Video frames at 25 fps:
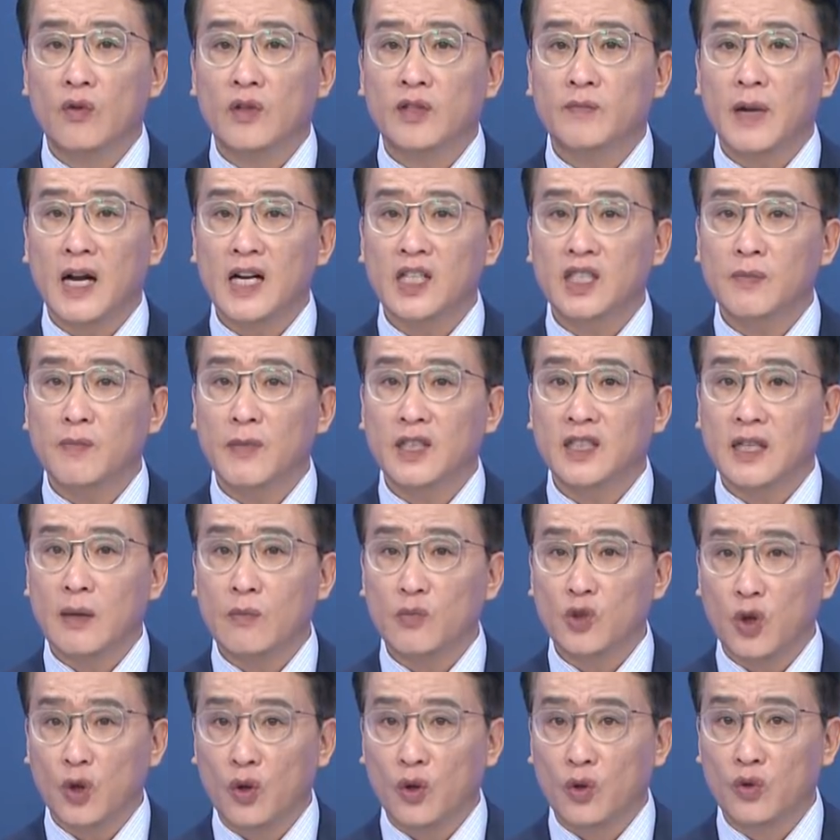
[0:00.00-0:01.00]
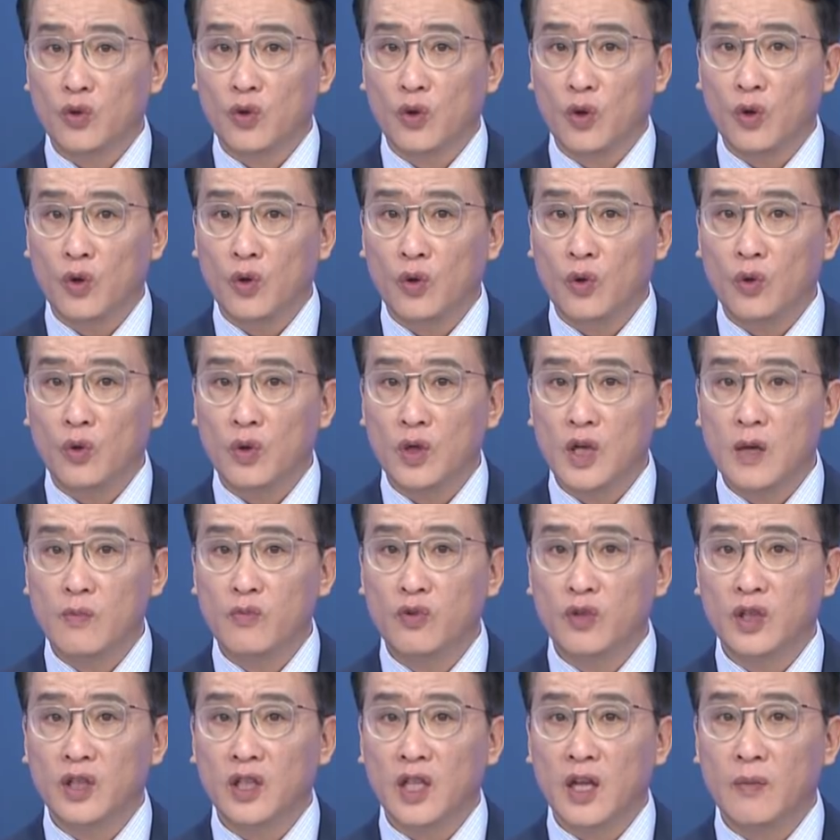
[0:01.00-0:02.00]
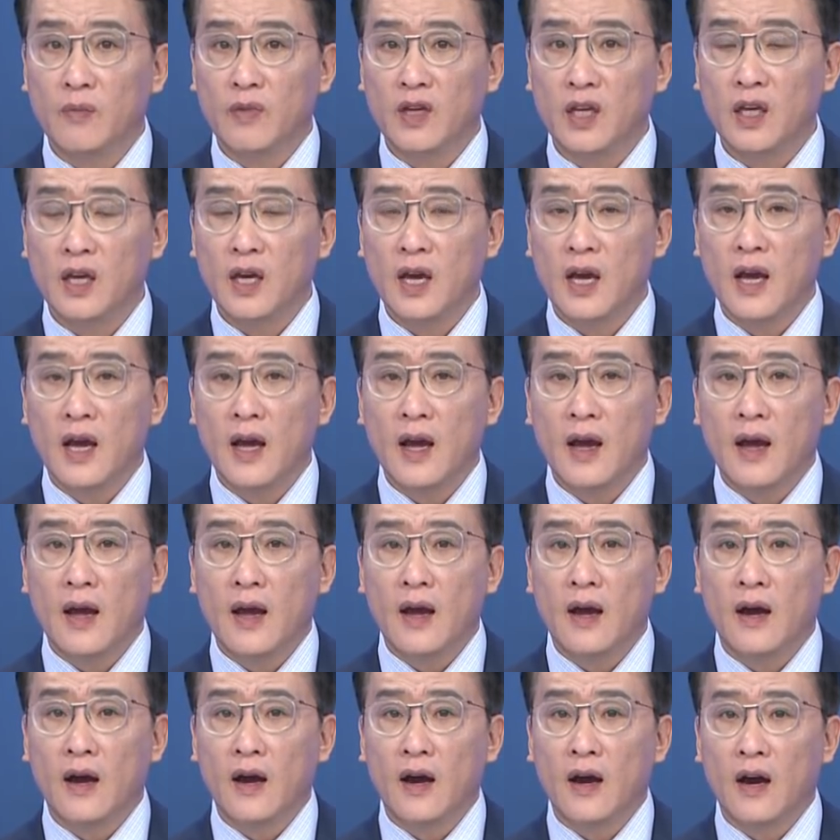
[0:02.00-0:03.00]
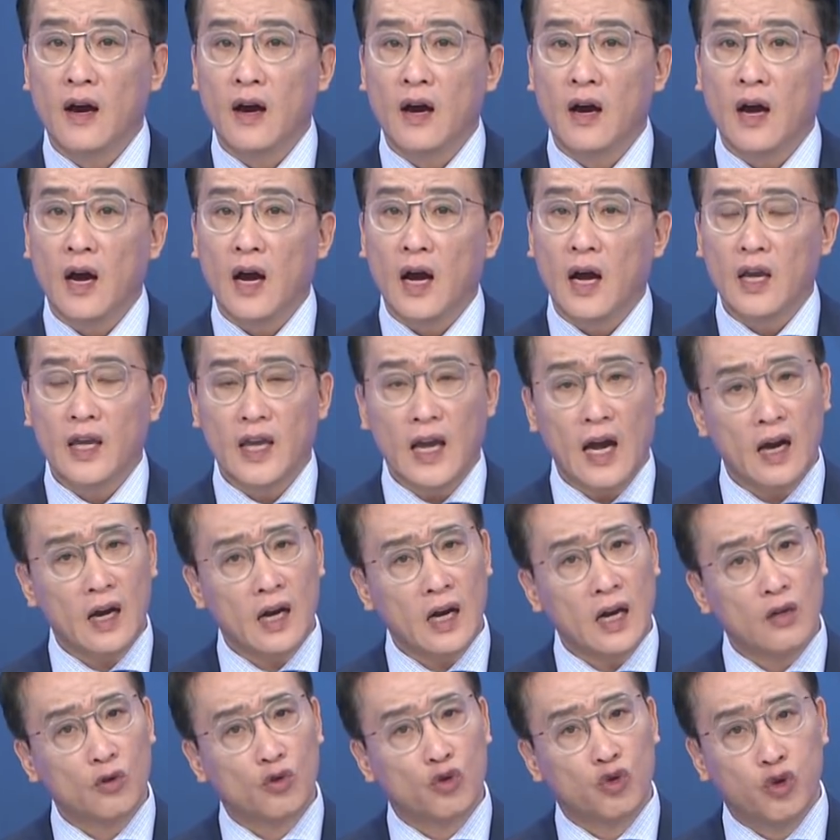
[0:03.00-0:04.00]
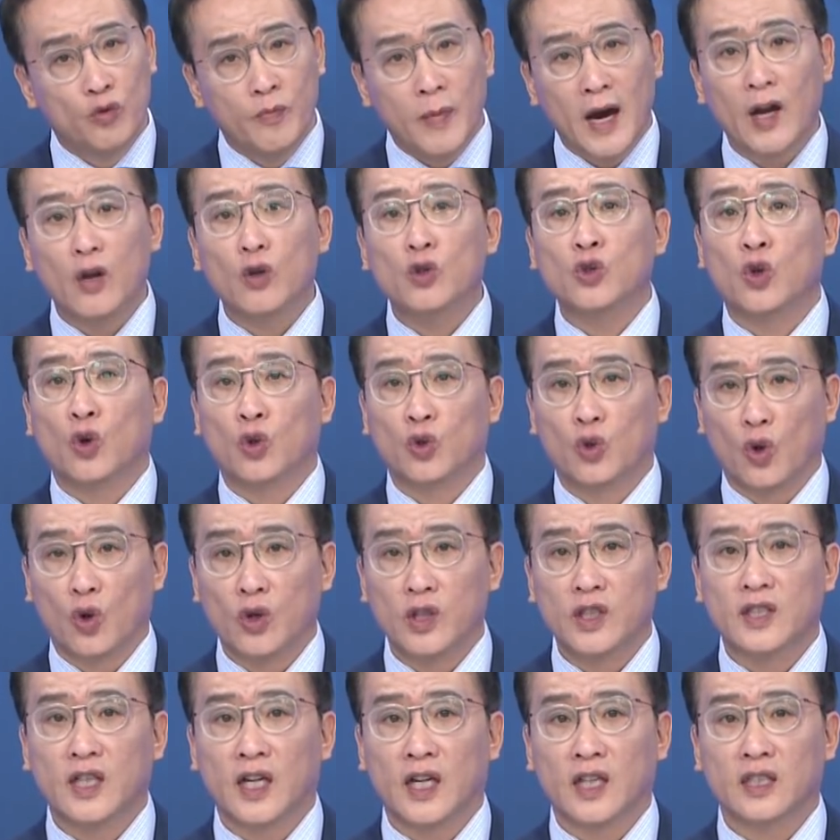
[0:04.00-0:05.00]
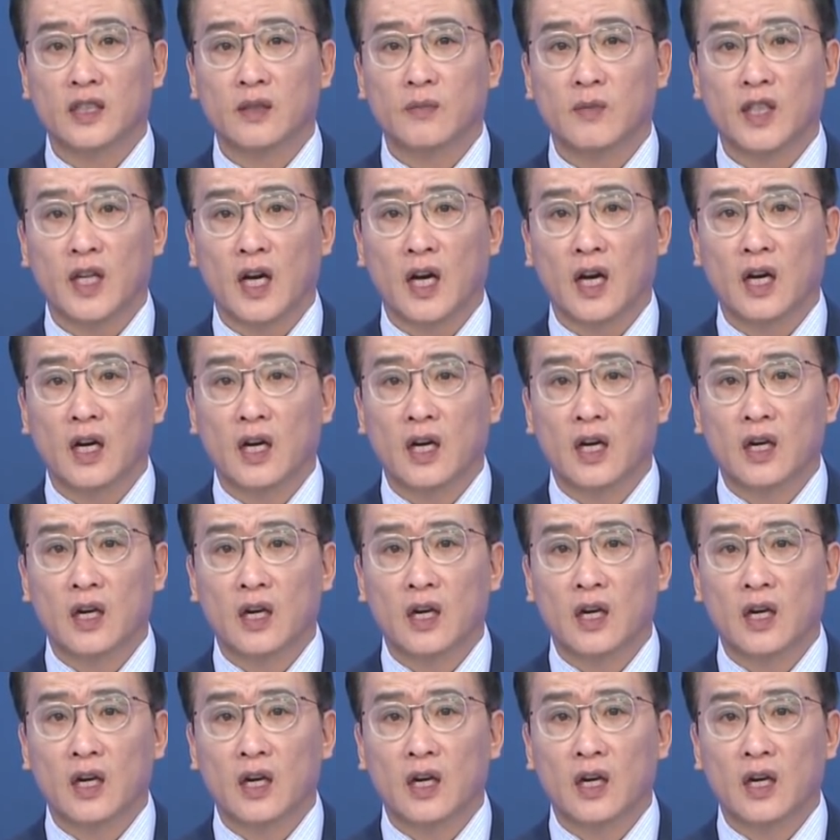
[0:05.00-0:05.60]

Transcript: 80만 3천 원으로 1분기 대비 어, 약간 9만 원 정도 인상했습니다.